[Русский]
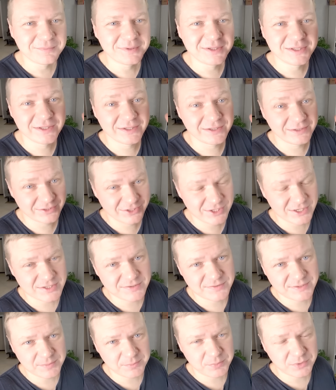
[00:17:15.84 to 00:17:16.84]
Мы сейчас
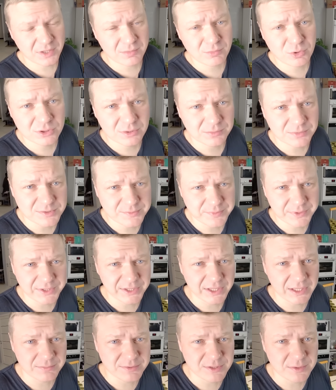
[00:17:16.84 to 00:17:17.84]
все по работам
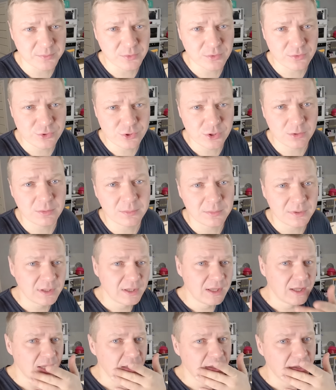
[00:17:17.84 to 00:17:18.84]
разбегаемся, по учебам.
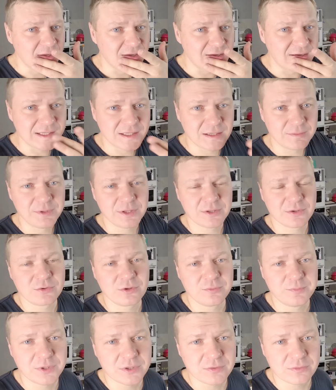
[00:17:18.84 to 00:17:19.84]
Э, для меня
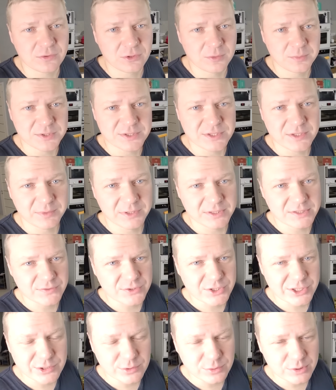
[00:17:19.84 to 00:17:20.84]
такой первый опыт сниматься в
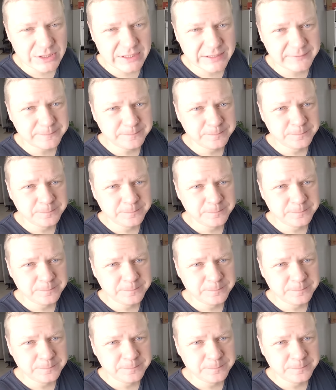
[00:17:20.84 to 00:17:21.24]
6 утра.